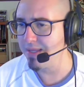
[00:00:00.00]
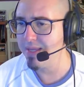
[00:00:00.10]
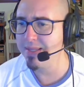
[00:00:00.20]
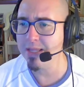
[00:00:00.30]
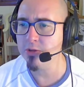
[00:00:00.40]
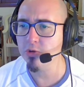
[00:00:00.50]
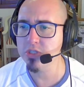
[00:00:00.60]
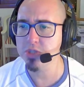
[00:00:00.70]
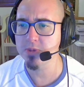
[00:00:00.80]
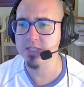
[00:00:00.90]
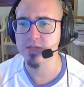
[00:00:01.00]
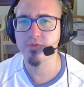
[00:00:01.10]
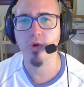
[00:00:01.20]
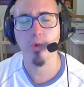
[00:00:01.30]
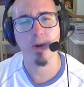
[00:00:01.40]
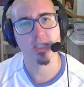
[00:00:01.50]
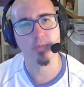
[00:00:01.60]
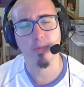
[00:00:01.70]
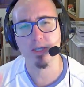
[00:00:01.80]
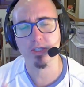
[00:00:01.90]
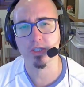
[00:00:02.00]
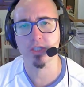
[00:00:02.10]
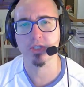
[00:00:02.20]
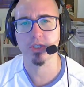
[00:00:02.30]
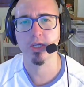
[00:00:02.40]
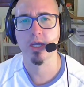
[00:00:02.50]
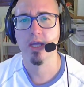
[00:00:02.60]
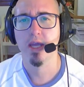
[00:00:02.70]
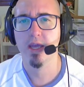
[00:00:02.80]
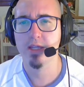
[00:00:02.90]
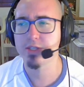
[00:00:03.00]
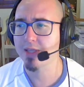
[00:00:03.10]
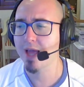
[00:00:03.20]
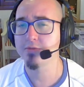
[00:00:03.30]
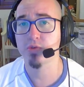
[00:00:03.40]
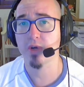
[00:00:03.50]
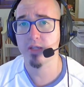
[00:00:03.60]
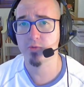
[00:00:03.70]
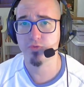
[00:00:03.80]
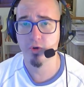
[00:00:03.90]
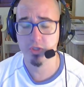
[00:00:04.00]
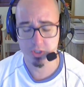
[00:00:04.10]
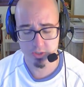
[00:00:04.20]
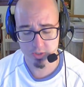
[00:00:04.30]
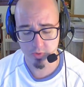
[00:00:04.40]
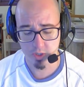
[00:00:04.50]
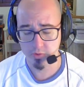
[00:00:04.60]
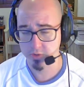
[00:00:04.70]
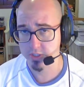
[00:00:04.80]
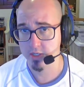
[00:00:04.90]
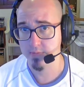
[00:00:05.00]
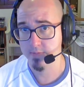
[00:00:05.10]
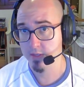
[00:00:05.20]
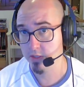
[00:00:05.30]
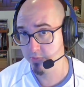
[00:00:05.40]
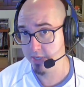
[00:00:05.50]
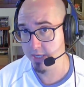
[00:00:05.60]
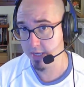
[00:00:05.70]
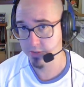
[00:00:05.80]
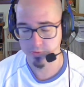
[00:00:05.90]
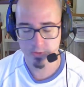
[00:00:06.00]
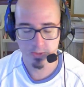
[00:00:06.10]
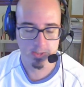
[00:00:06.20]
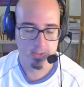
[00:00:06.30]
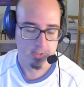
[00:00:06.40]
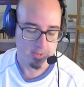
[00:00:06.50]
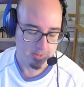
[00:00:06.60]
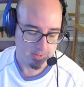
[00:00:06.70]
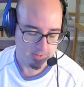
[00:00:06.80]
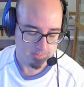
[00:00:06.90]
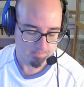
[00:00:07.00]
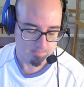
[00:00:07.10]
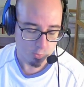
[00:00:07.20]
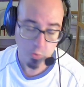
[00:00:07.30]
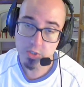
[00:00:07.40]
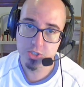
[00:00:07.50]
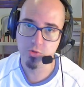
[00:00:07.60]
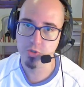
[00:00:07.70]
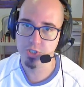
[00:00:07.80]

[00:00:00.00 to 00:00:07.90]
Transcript: e tem dois específicos que eu participo bastante é, de lives no canal de voz, que são o Retrozeira e o Mini Castle. Num desses dois